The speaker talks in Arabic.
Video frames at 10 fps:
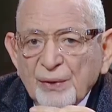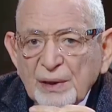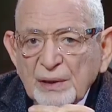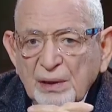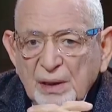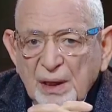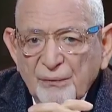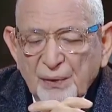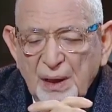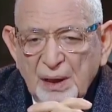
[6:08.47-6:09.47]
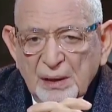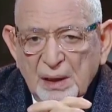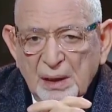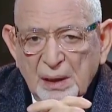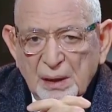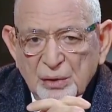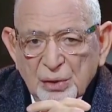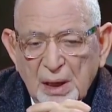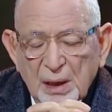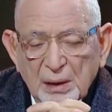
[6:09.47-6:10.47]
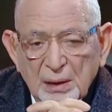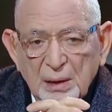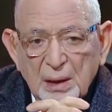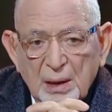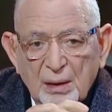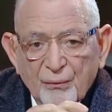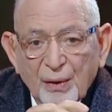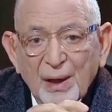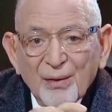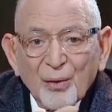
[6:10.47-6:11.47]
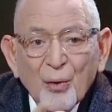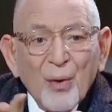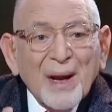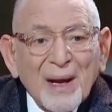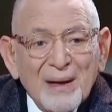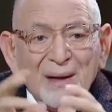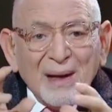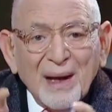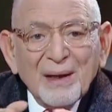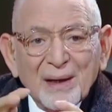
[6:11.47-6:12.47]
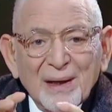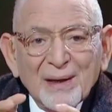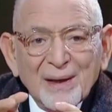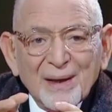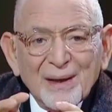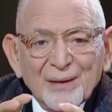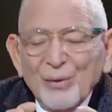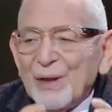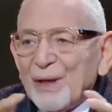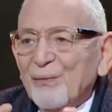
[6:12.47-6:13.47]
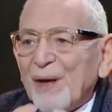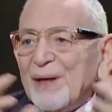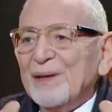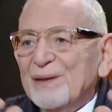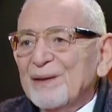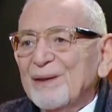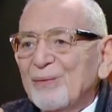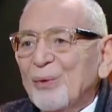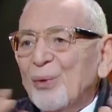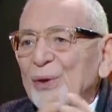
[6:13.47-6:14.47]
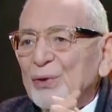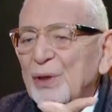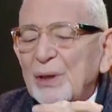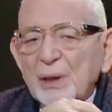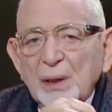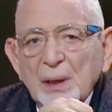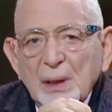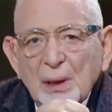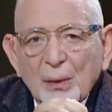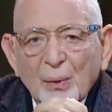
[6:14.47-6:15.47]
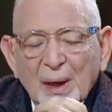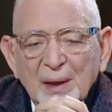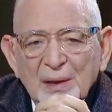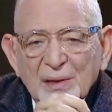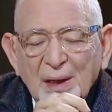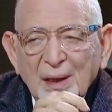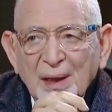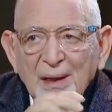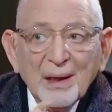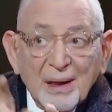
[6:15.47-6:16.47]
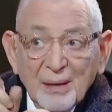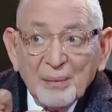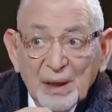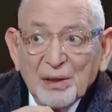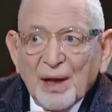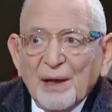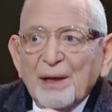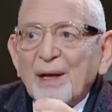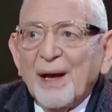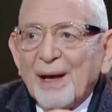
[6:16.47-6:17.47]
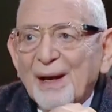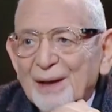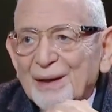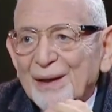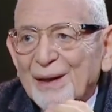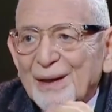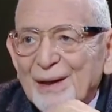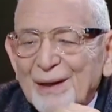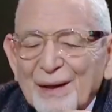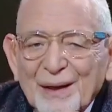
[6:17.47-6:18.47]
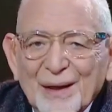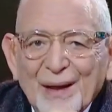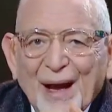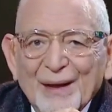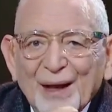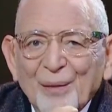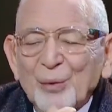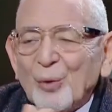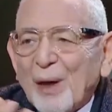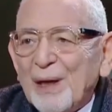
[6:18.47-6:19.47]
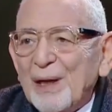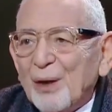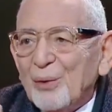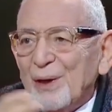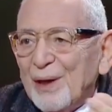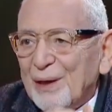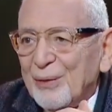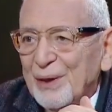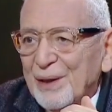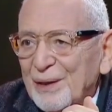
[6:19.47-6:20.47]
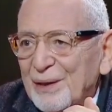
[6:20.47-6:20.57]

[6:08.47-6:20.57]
فريدة كان في هذا الشأن فهو كان كان يونيك فريد في كل شيء وكان يستحق هذه الميته التي يعني يغبط عليها كل الاهلاويه